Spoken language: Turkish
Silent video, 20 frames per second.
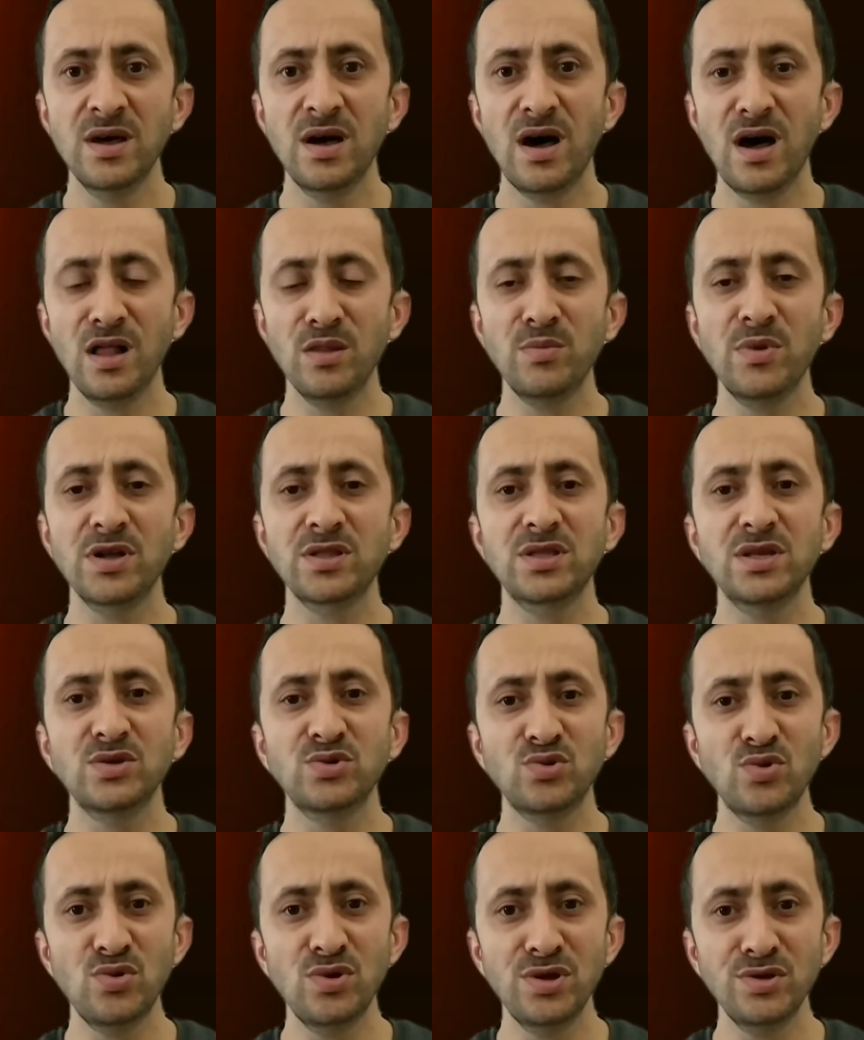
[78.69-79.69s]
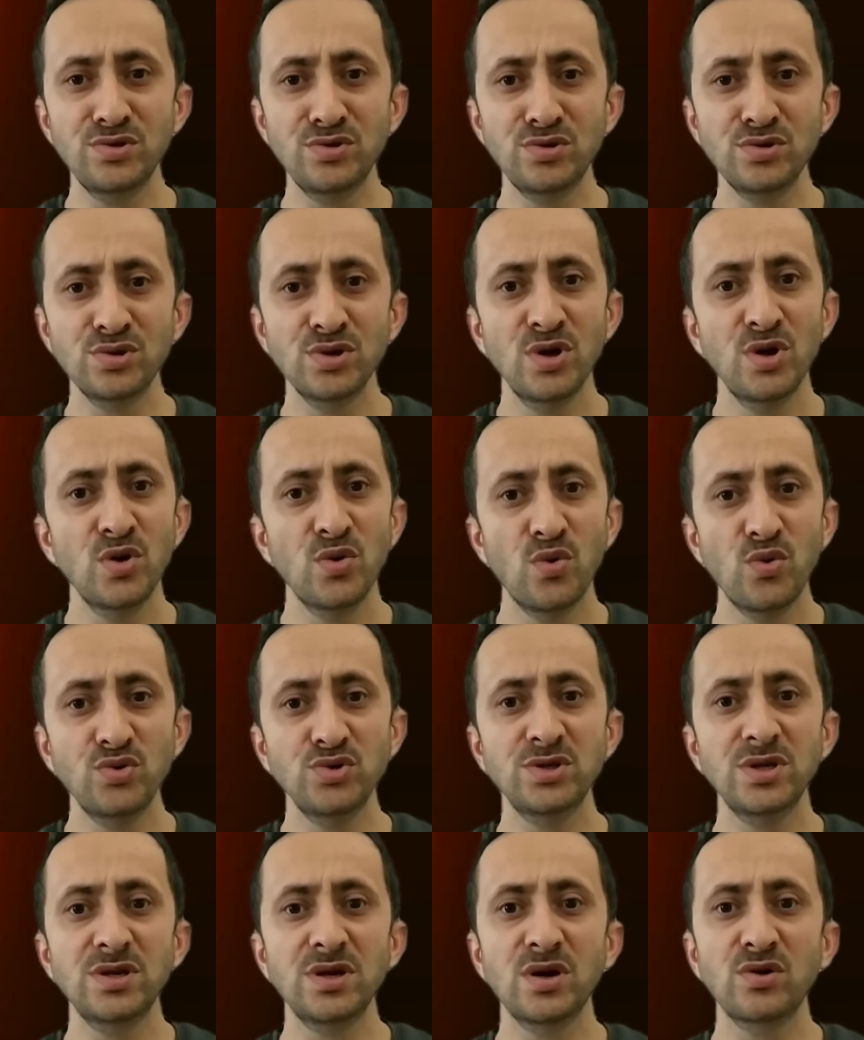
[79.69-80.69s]
Almakta zorlanıyoruz. O
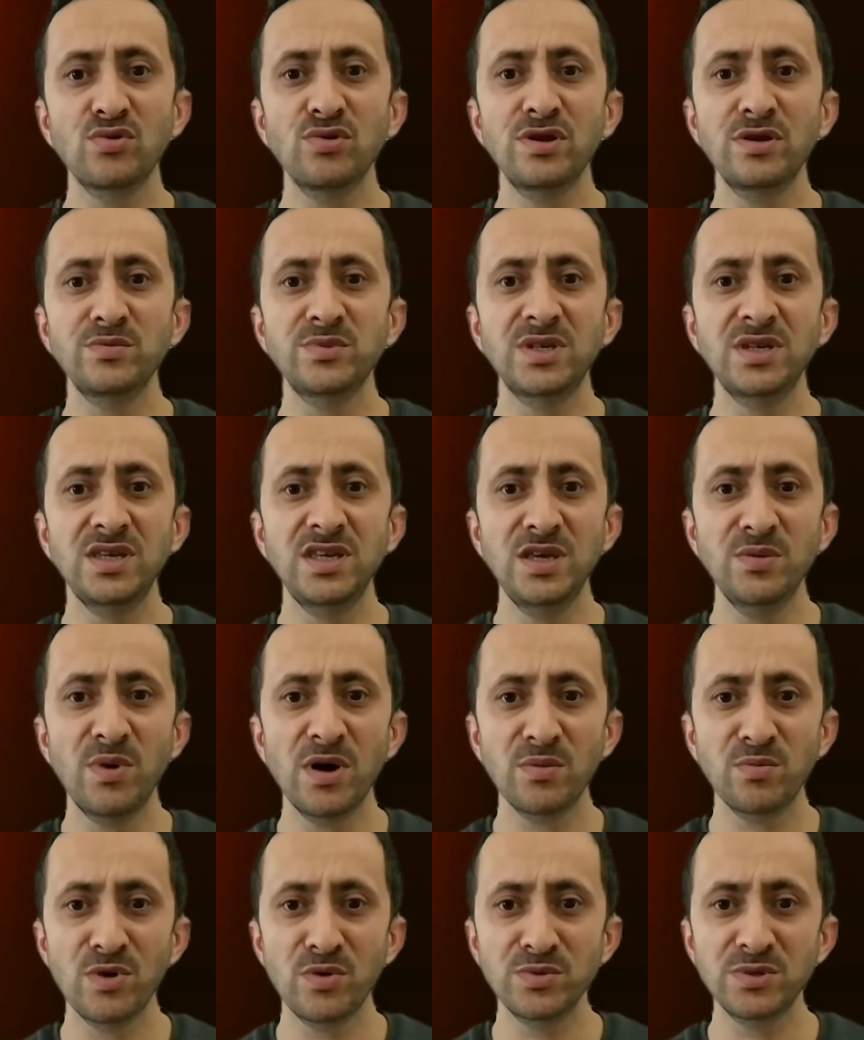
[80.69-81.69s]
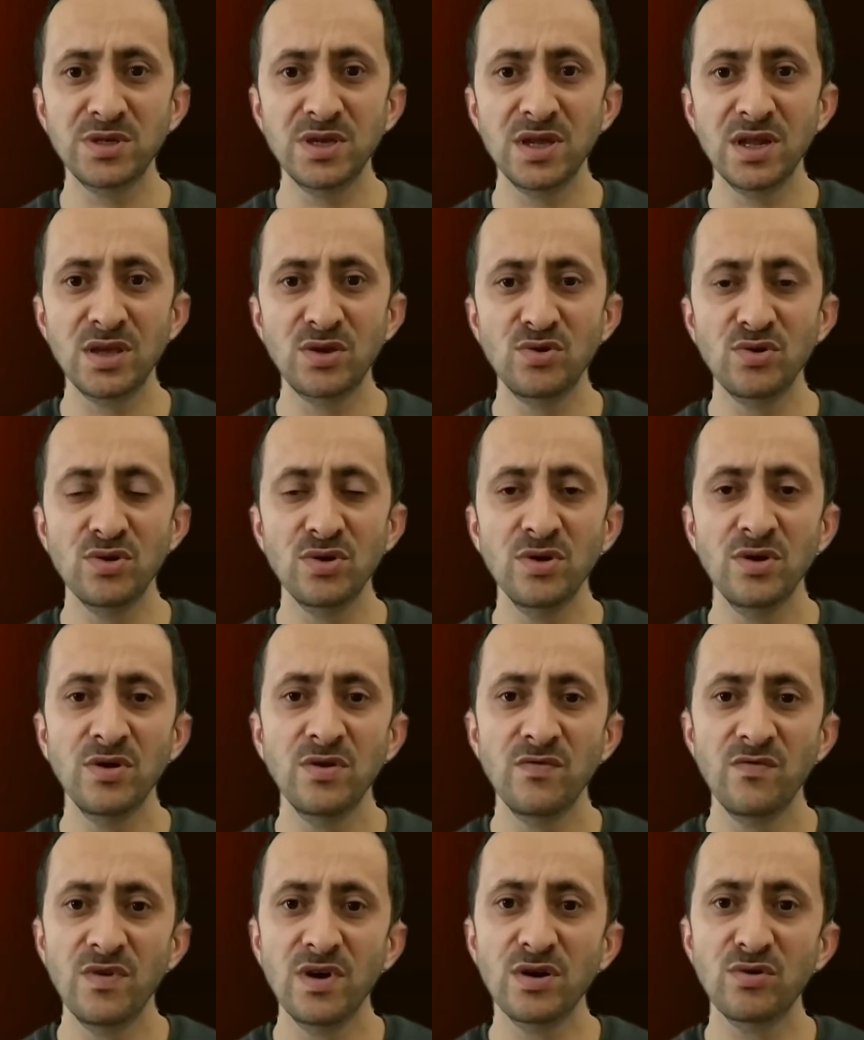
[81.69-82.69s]
yüzden akülerimize iyi bakmamız gerekiyor
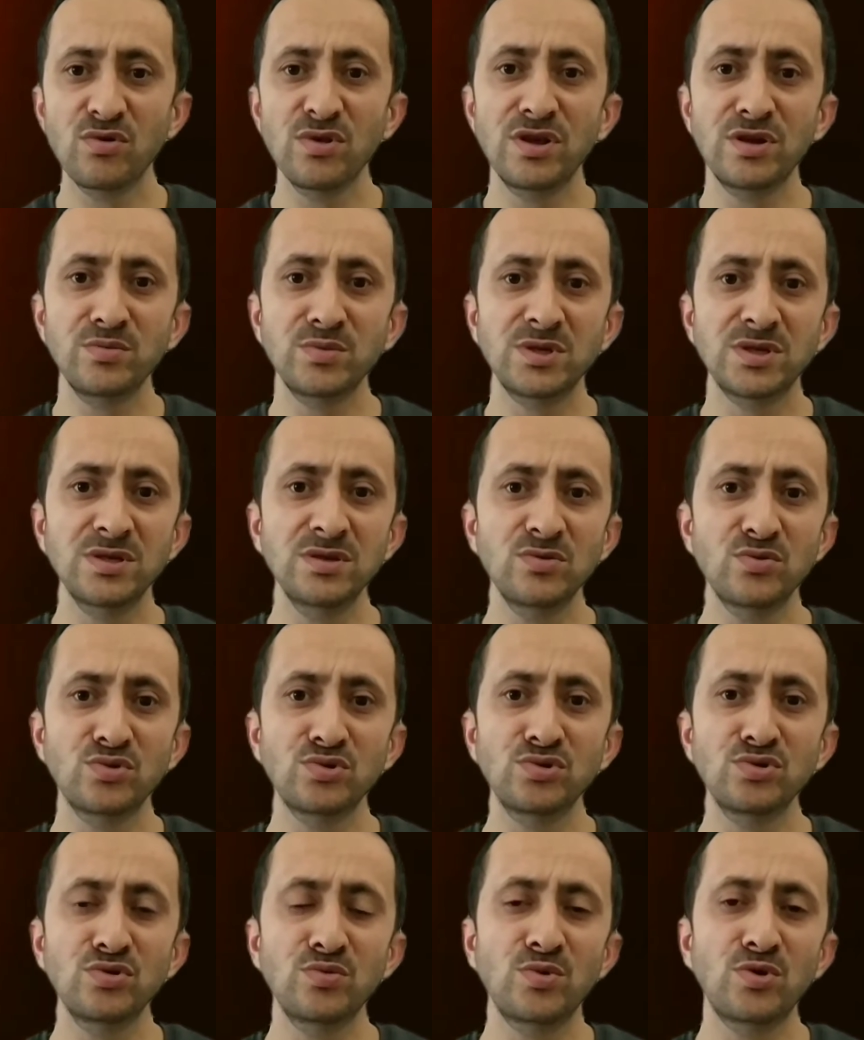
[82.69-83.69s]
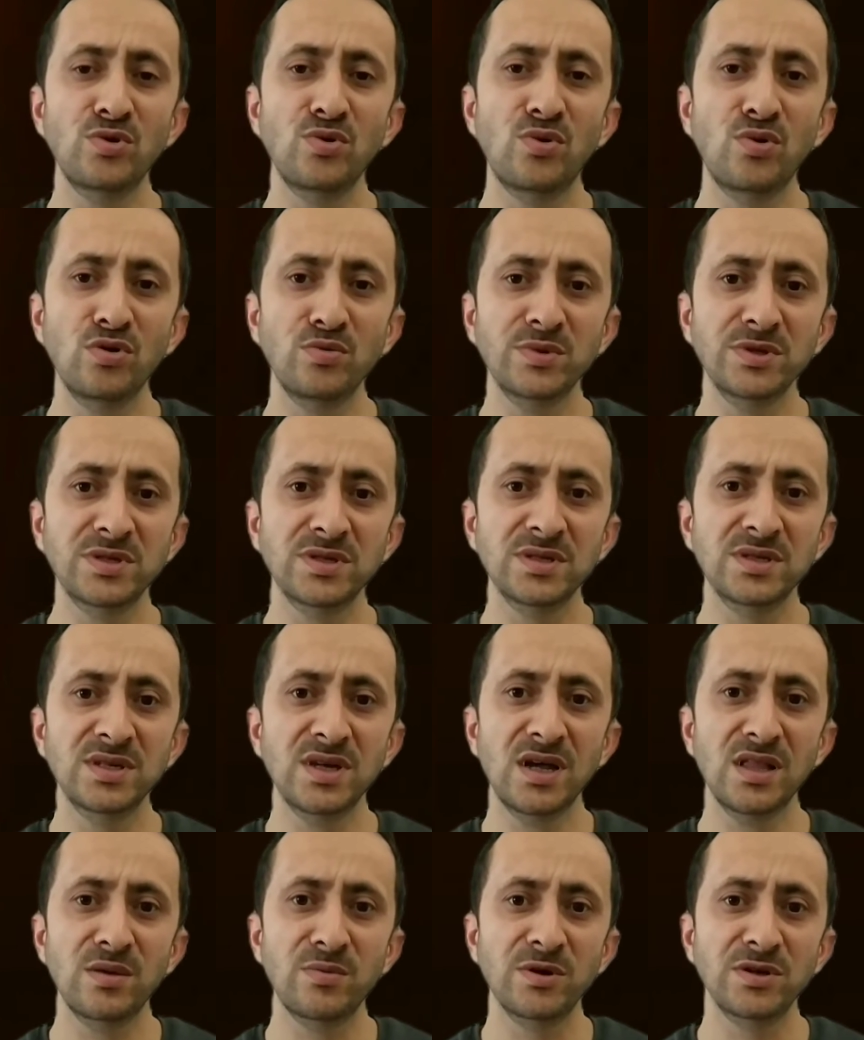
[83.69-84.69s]
ve akülerimizin uzun ömürlü olmasını
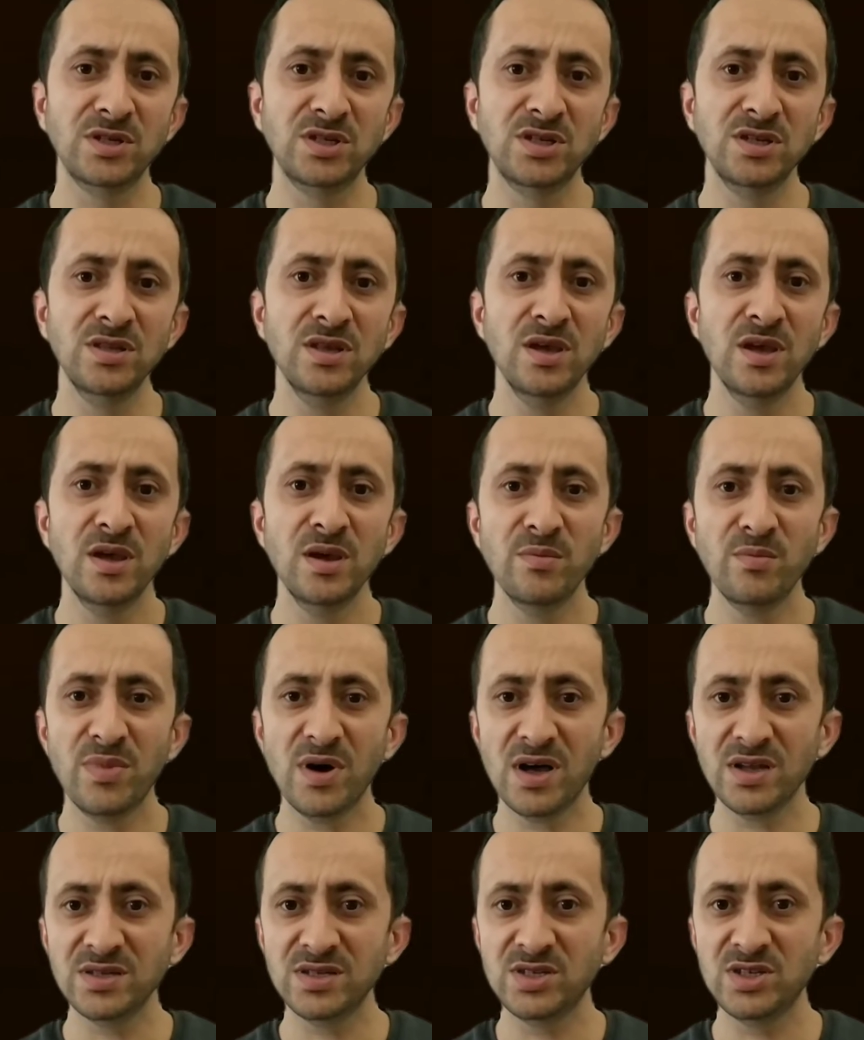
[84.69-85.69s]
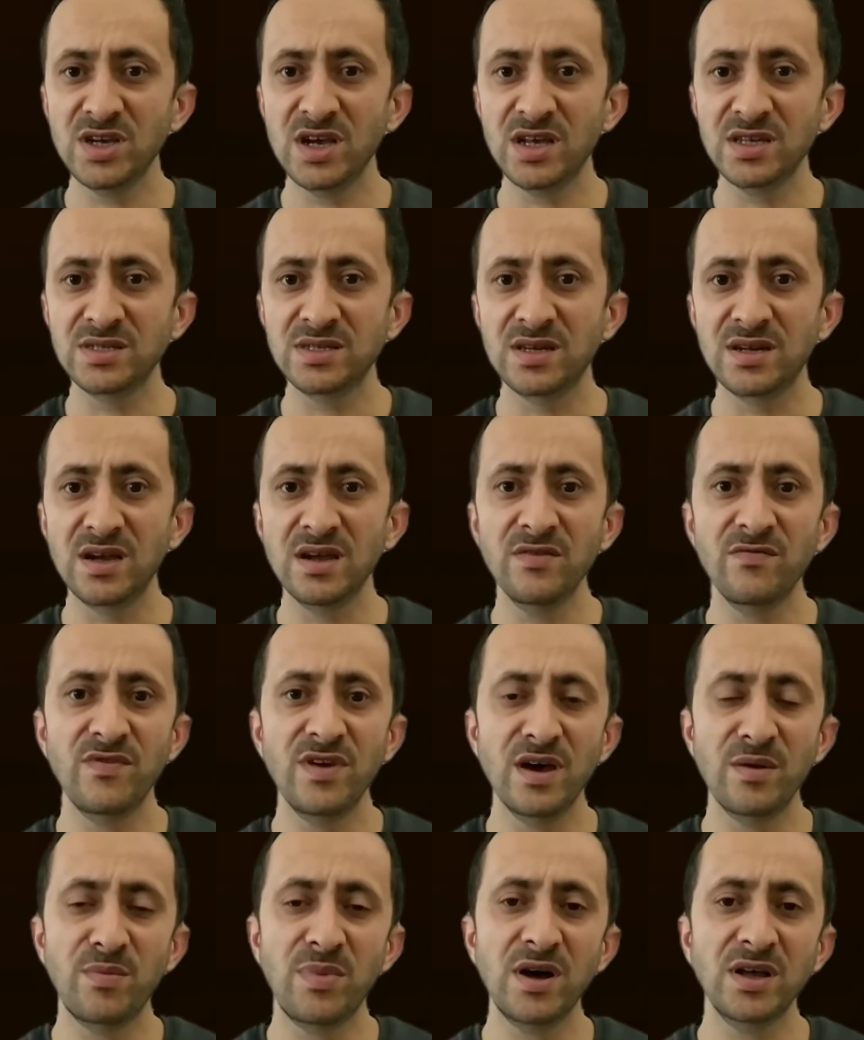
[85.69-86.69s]
sağlamak için bazı cihazlara
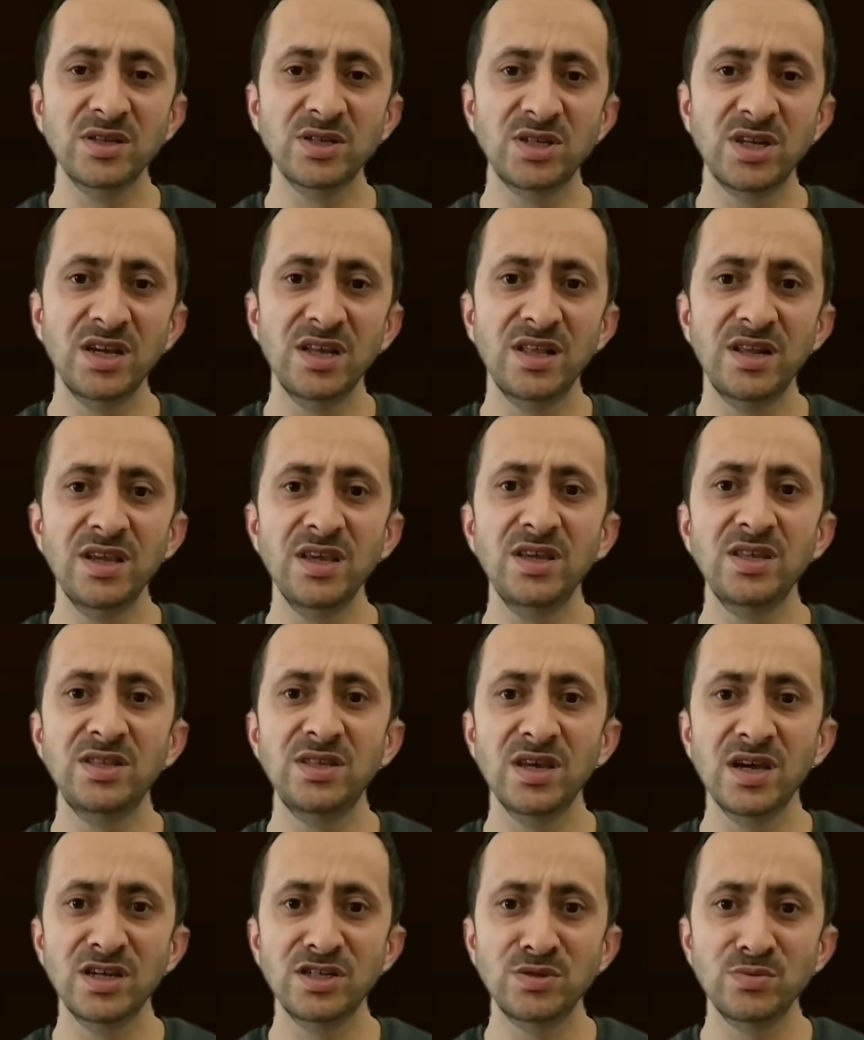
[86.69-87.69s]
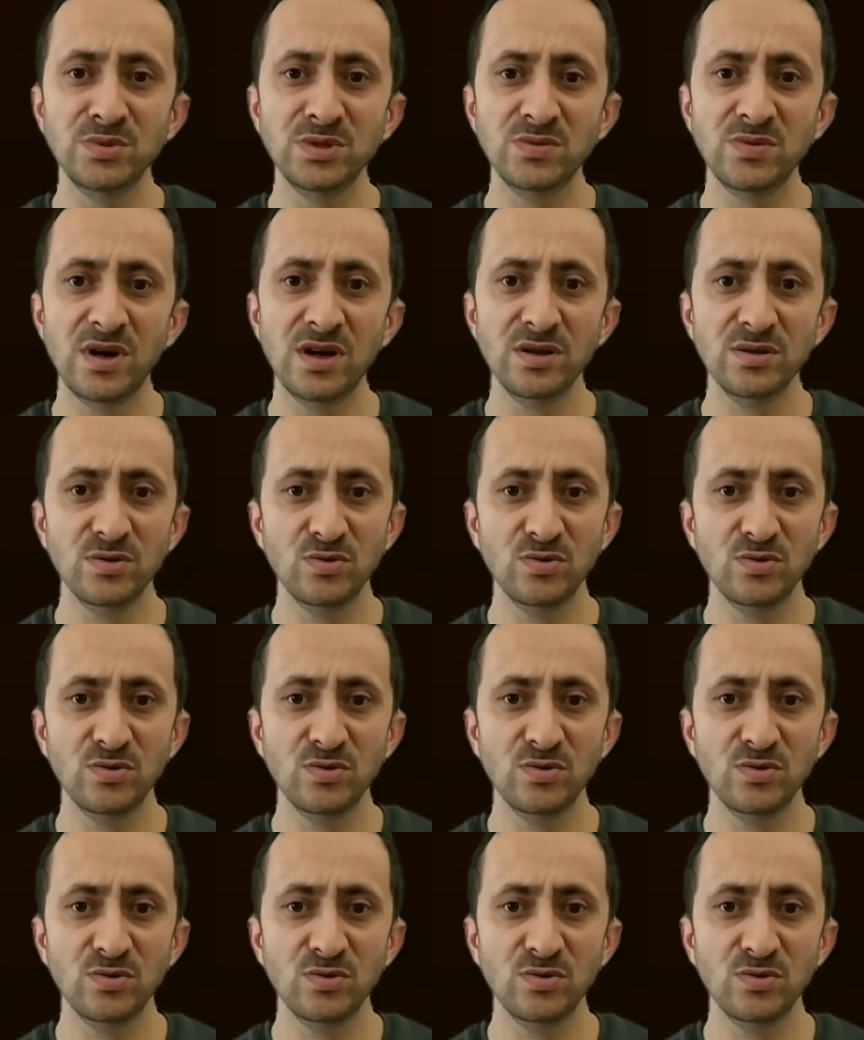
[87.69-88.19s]
veya bazı şeylere ihtiyacımız var.